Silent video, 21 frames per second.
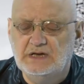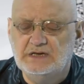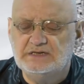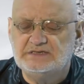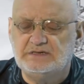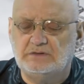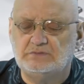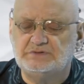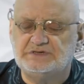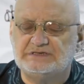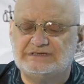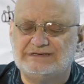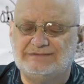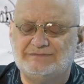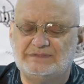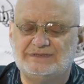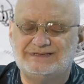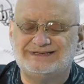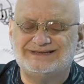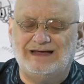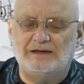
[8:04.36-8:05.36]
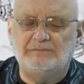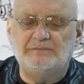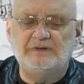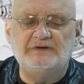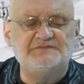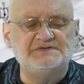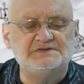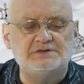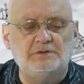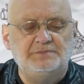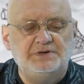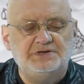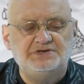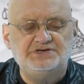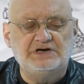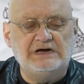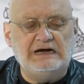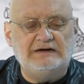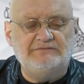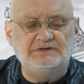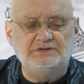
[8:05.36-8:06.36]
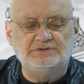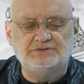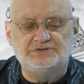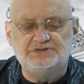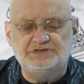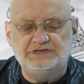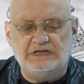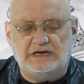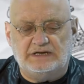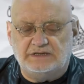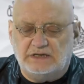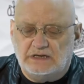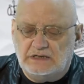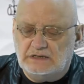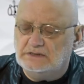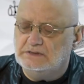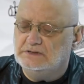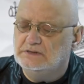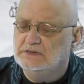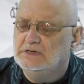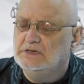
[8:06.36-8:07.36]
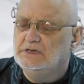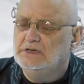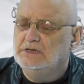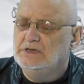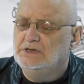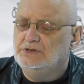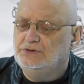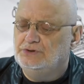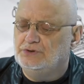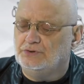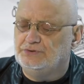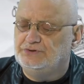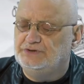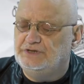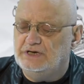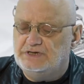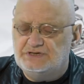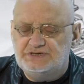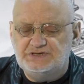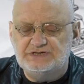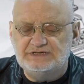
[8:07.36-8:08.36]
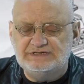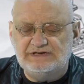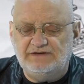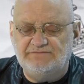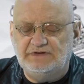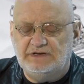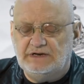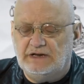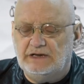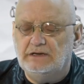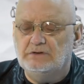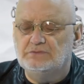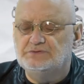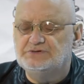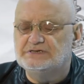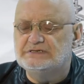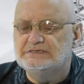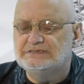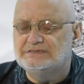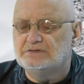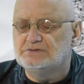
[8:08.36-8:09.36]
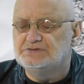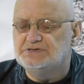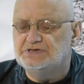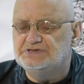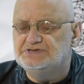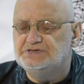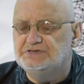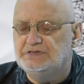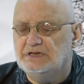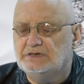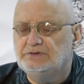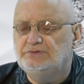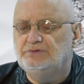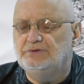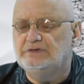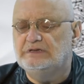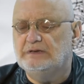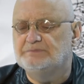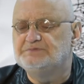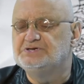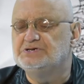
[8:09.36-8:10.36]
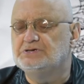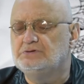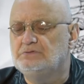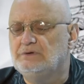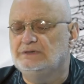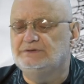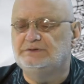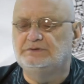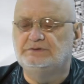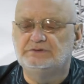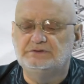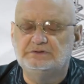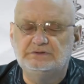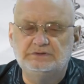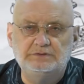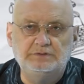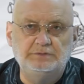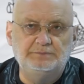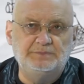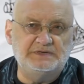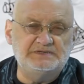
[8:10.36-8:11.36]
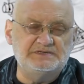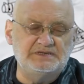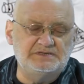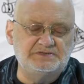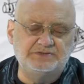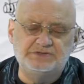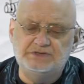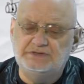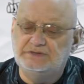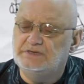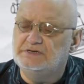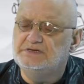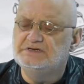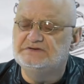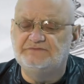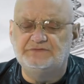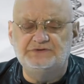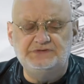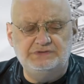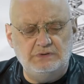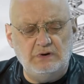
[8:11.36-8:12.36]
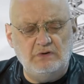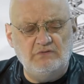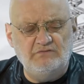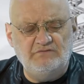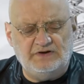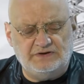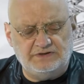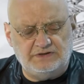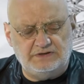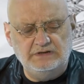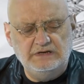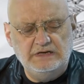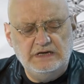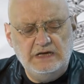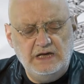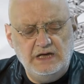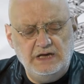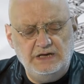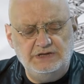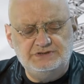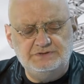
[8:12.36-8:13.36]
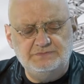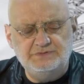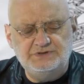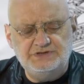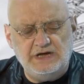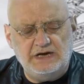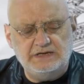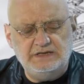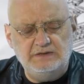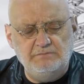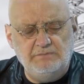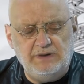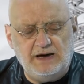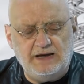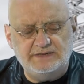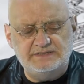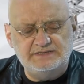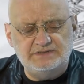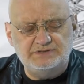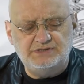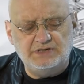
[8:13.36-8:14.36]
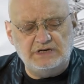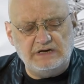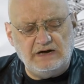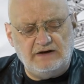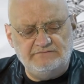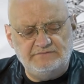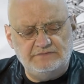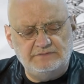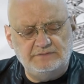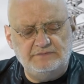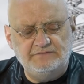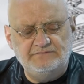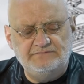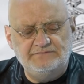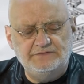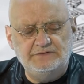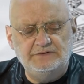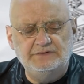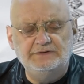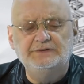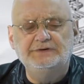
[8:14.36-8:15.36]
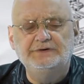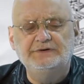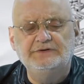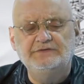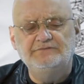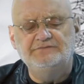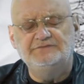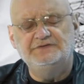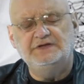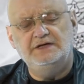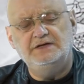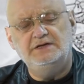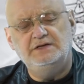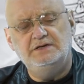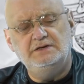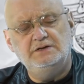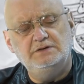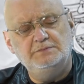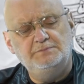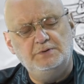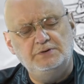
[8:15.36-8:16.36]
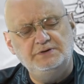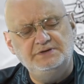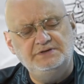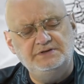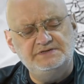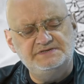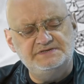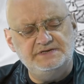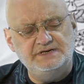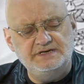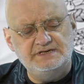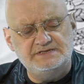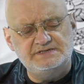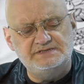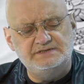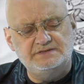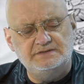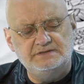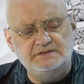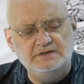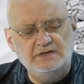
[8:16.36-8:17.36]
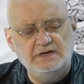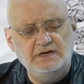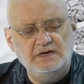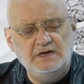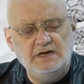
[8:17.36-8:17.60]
są czasem same w sobie ciekawe do czytania, to też zawierają często rzeczy, na które na przykład y, prasa codzienna nie zwróciła uwagi. I czymś takim bardzo ciekawym w, w tej polityce jest y,